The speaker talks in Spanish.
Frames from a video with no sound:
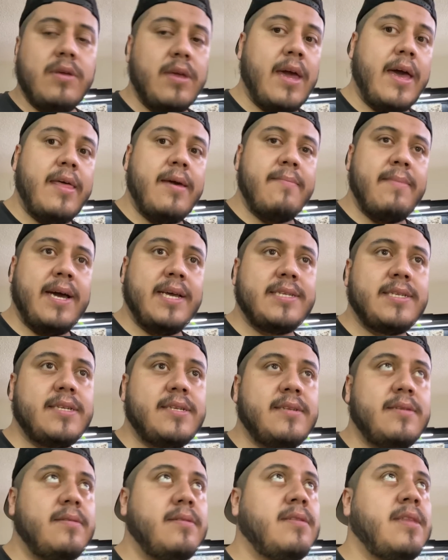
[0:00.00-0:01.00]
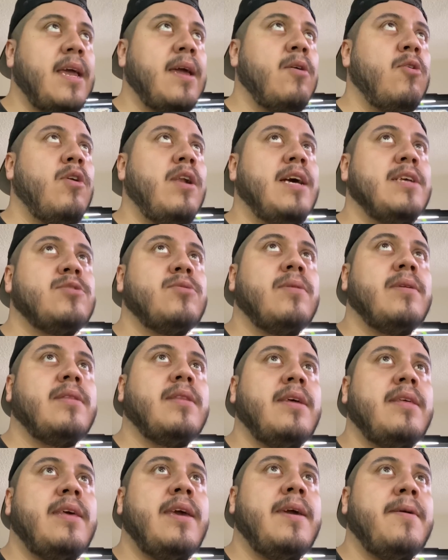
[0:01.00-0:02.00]
y además tengo la
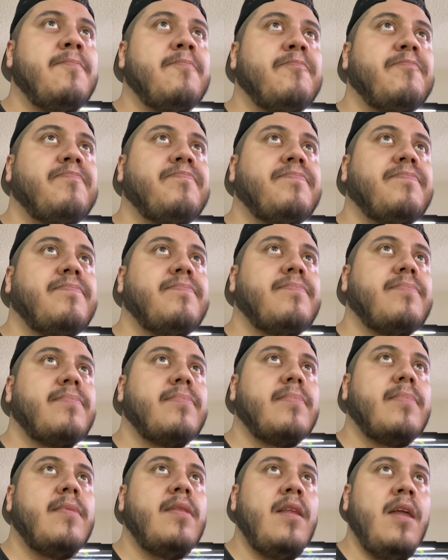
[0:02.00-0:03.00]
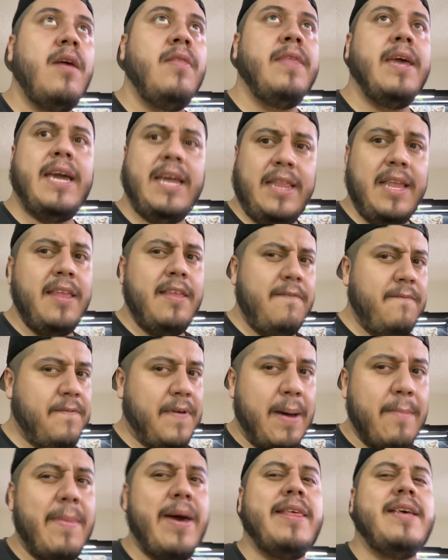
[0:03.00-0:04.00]
suerte de, de que tienen
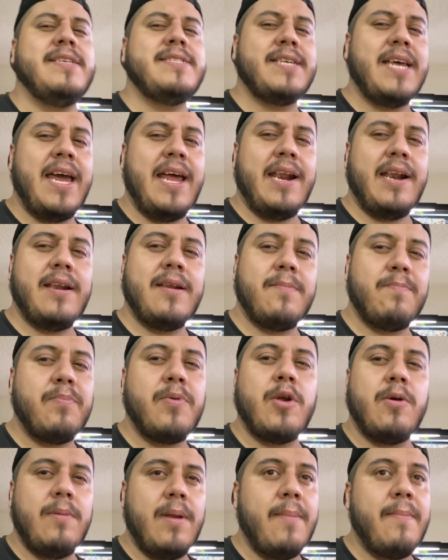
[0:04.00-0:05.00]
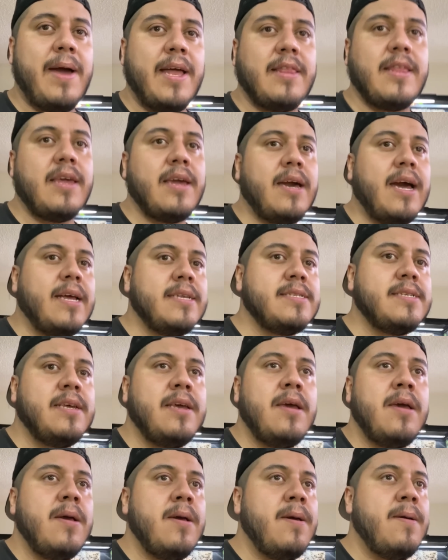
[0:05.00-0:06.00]
fama de ser problemáticas,
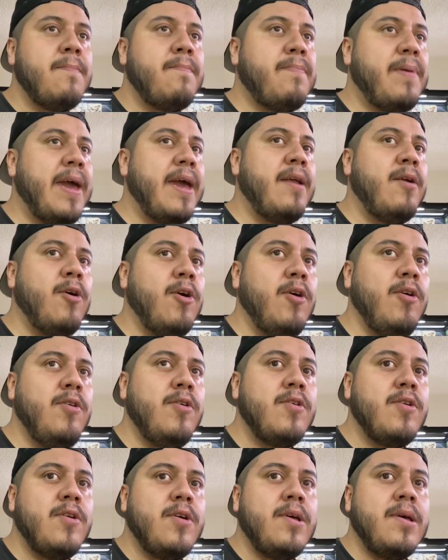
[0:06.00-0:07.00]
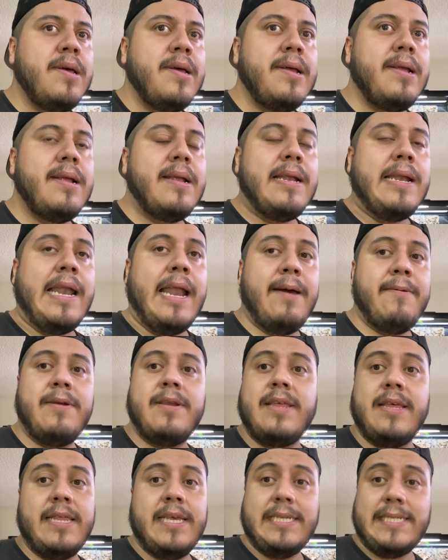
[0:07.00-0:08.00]
pero la
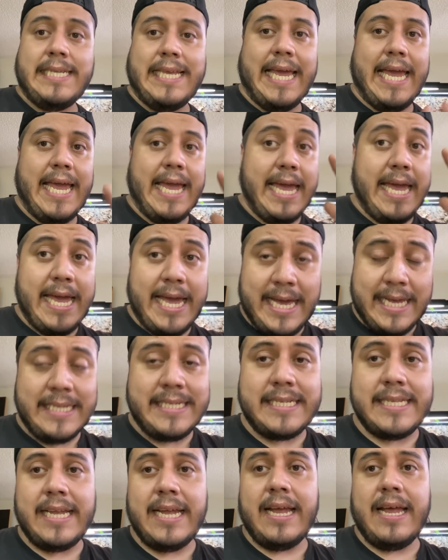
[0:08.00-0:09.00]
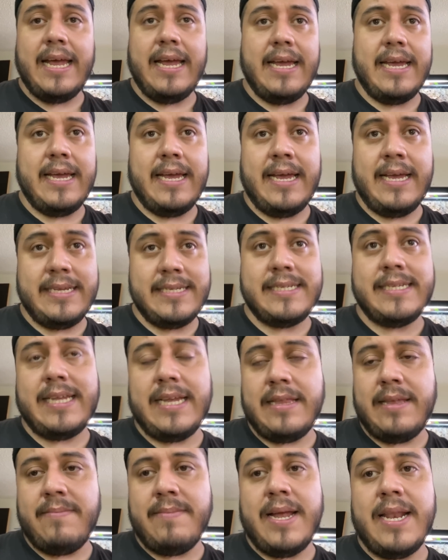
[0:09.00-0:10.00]
verdad es que este
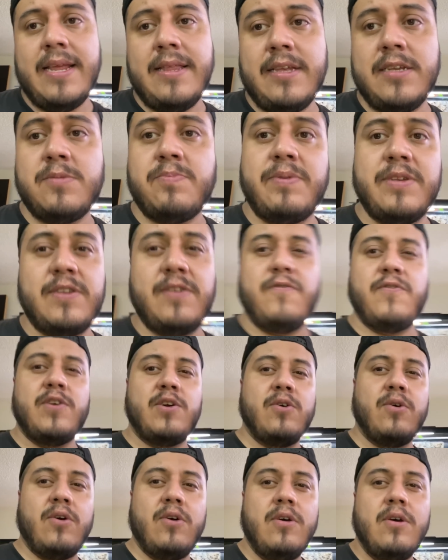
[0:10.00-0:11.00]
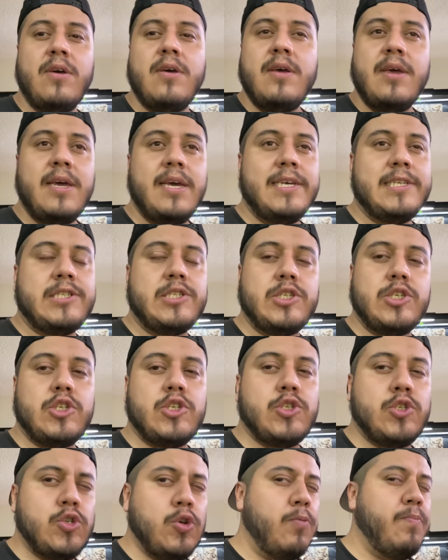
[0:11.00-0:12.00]
animal en específico es
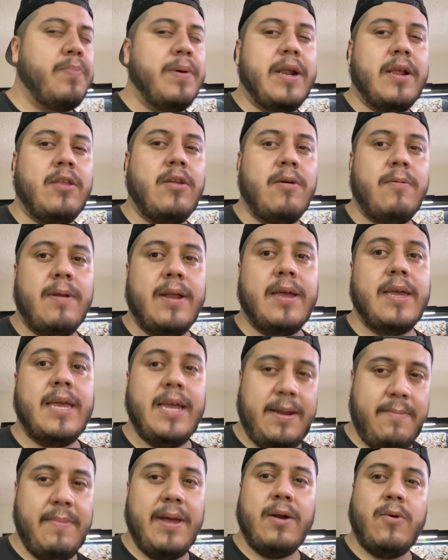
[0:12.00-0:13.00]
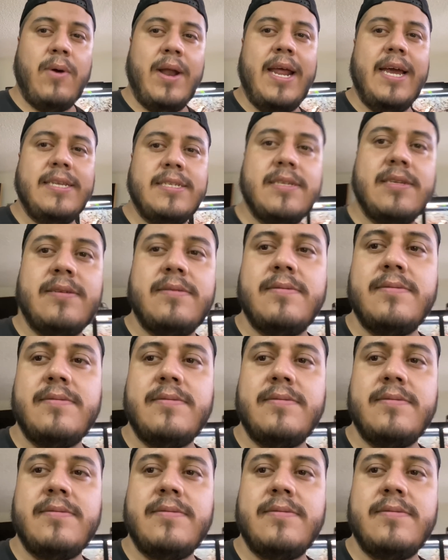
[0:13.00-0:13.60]
súper noble. ¿Quieren ver cuál es?